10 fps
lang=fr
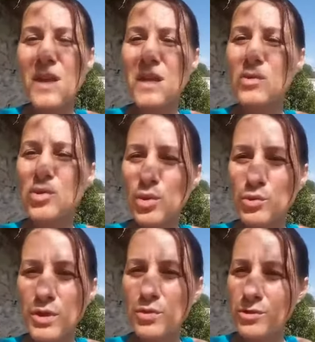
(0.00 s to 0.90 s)
Et
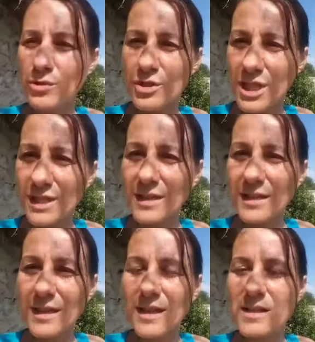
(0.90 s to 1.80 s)
aujourd'hui, tout ce que j'ai,
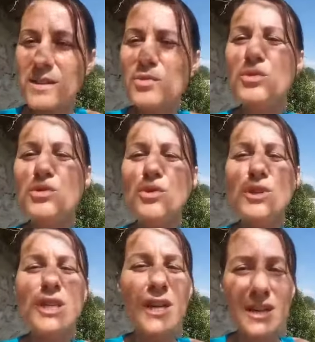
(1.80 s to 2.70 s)
c'est tout ce dont
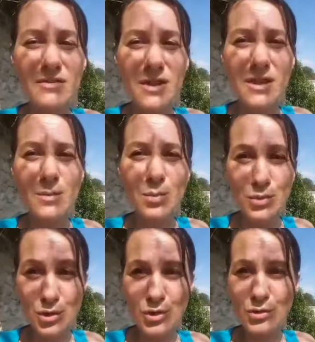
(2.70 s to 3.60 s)
j'ai rêvé plus jeune,